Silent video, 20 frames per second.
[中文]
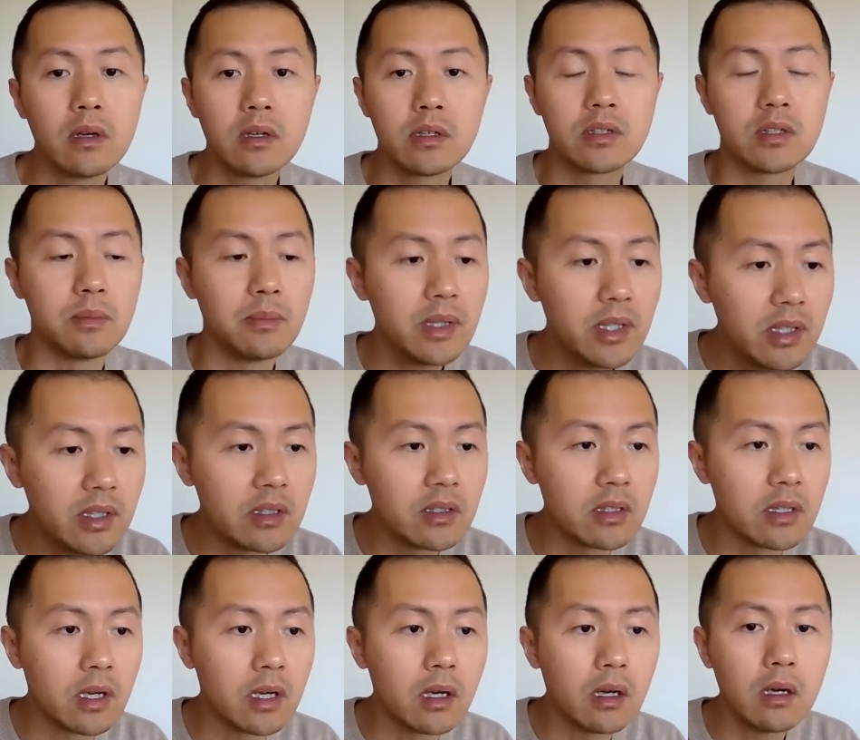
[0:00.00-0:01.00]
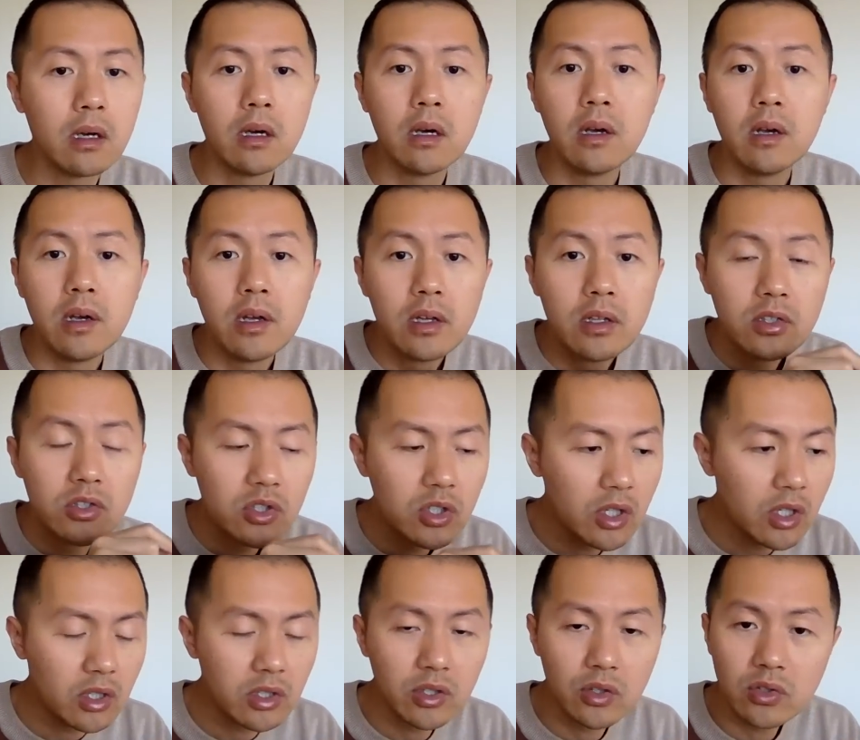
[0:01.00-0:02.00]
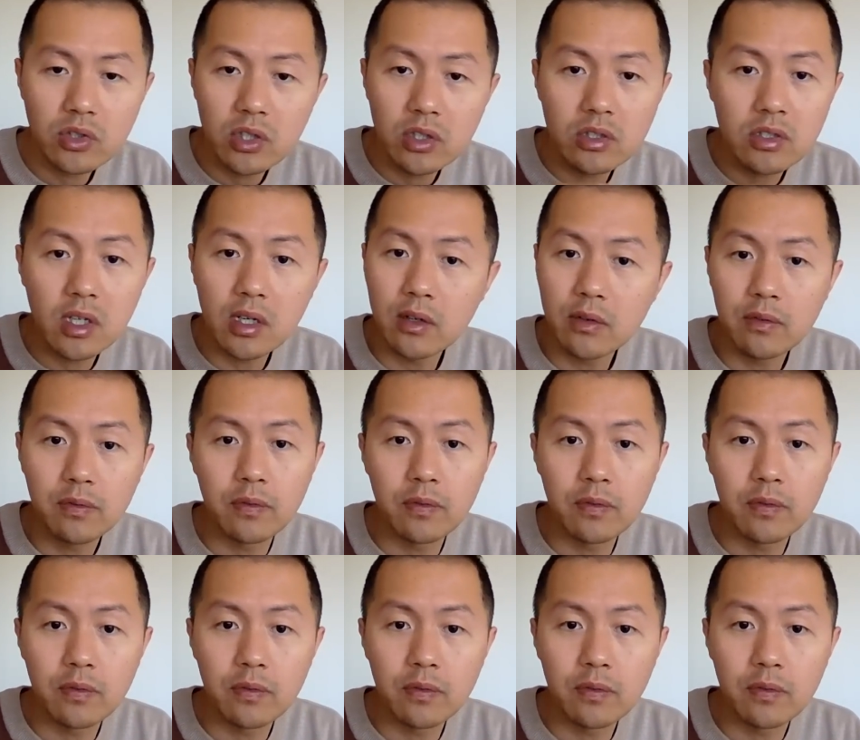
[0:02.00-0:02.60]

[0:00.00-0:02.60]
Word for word: 什么意思？啊？这就是政